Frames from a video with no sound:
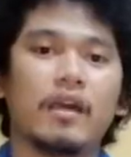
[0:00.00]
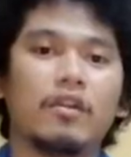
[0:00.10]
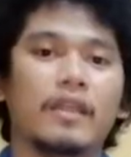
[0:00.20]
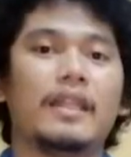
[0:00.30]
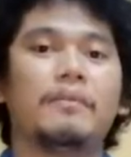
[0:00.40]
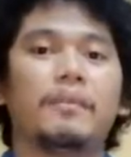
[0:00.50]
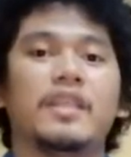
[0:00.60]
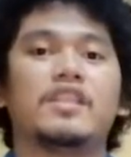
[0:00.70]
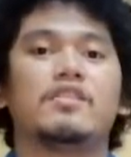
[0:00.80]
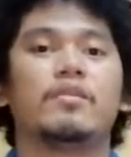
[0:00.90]
na kung ilang
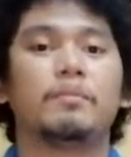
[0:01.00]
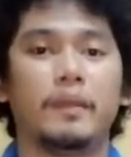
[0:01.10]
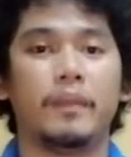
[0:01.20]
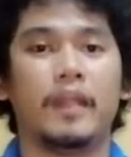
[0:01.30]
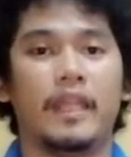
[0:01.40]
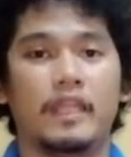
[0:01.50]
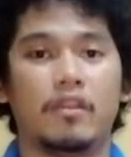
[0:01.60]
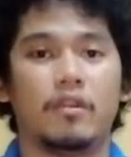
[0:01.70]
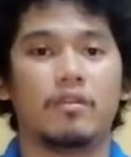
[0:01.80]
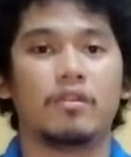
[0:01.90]
plates yung pipiliin
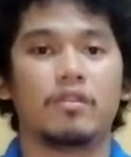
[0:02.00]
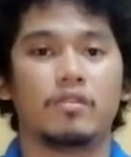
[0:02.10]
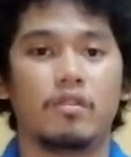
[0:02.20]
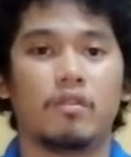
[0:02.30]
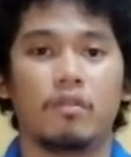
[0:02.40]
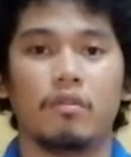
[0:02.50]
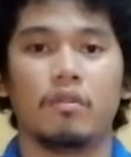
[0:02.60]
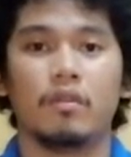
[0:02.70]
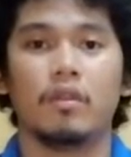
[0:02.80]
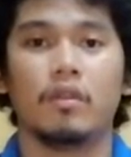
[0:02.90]
nyo. So,
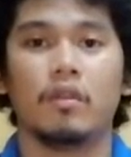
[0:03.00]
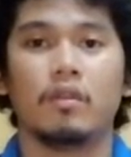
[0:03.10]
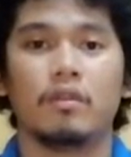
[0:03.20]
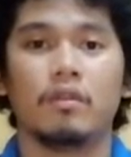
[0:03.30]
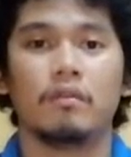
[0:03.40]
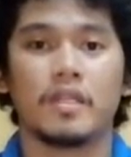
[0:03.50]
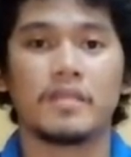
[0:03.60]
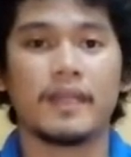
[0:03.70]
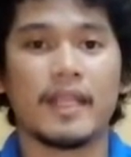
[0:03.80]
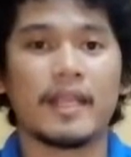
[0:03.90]

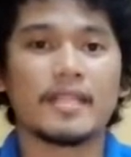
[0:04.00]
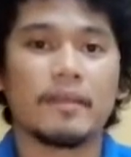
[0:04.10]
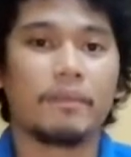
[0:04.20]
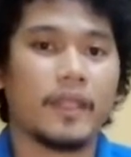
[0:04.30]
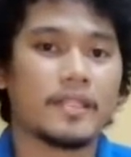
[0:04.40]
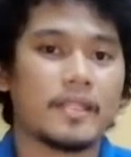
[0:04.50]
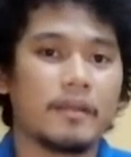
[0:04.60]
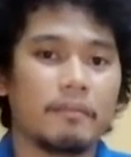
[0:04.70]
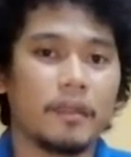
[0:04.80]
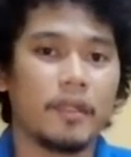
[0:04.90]
mas mataas na plates
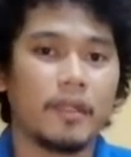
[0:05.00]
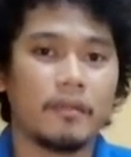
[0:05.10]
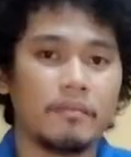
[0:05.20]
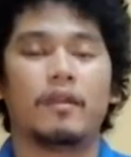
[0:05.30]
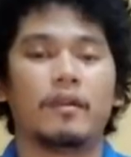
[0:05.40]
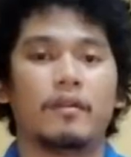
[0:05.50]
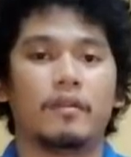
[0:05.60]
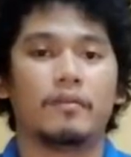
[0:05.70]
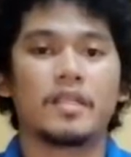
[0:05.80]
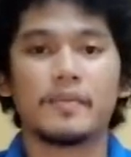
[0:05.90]
number,
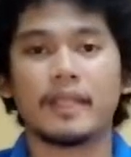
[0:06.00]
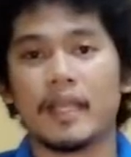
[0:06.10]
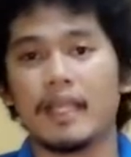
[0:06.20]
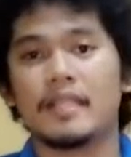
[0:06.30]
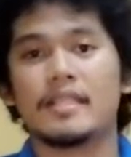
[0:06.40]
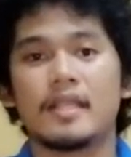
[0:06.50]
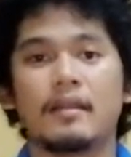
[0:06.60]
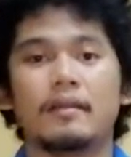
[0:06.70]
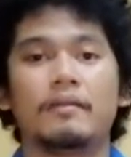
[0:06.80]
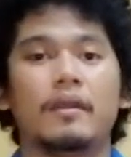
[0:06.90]
mas matagal din
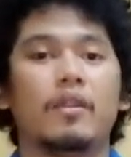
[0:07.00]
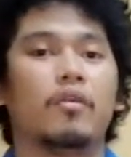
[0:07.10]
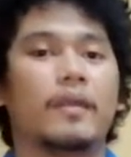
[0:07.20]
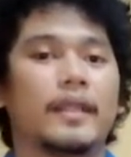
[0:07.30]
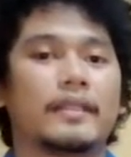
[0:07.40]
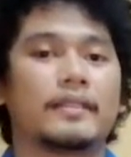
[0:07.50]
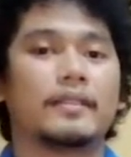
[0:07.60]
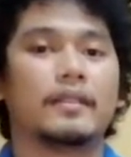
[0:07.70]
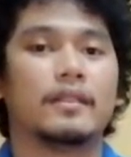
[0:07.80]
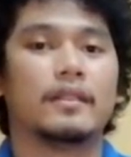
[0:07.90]
siyang malubat.
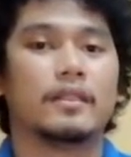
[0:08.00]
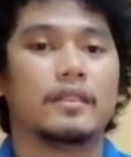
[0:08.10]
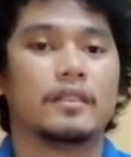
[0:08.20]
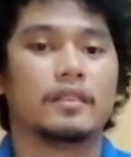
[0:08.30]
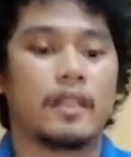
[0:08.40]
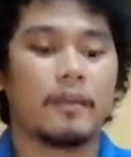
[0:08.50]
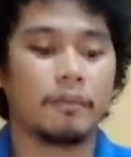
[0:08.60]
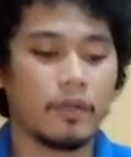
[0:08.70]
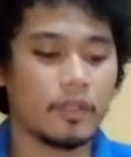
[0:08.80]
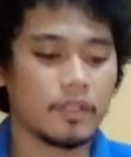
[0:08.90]

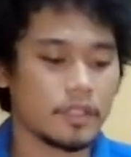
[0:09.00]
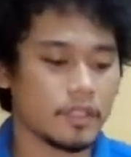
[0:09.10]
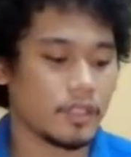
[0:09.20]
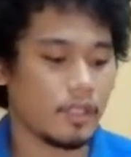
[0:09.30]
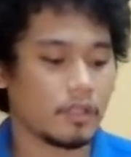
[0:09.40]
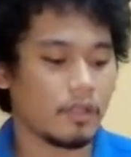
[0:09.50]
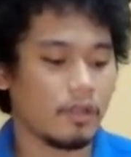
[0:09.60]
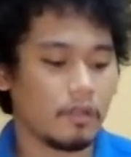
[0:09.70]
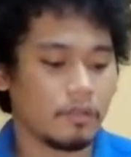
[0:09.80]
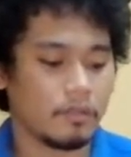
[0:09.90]
Tapos,
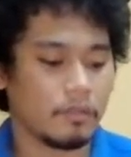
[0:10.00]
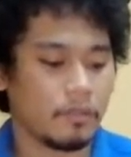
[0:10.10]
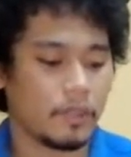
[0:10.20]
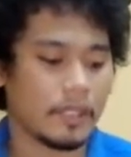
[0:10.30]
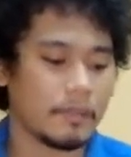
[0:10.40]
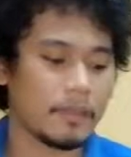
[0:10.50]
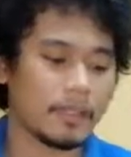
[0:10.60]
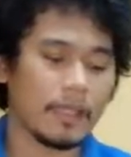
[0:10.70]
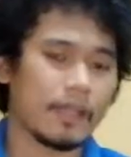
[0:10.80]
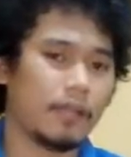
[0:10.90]
ito, pwede naman
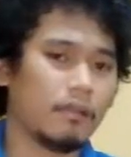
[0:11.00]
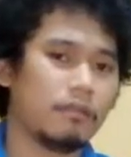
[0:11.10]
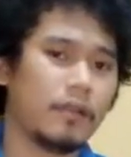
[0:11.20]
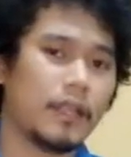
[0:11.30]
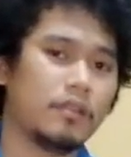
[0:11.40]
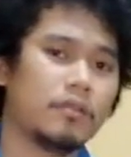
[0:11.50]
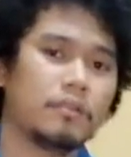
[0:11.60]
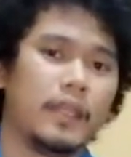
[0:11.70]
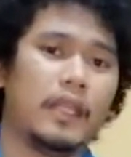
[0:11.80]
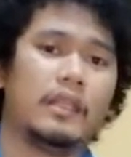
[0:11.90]
kahit anong brand yung
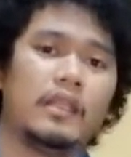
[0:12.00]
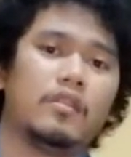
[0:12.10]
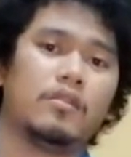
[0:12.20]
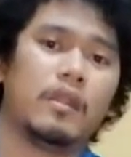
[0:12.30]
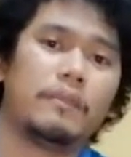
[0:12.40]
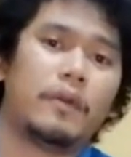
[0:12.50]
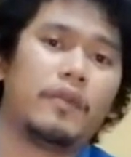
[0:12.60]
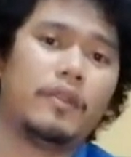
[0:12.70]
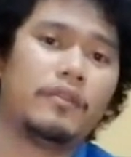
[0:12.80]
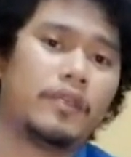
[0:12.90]
piliin din yun na
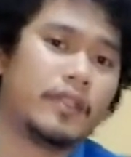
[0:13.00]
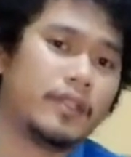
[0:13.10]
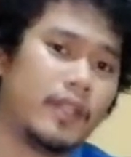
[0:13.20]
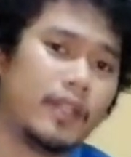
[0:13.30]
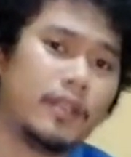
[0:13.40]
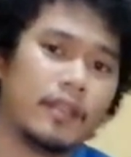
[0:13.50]
power inverter.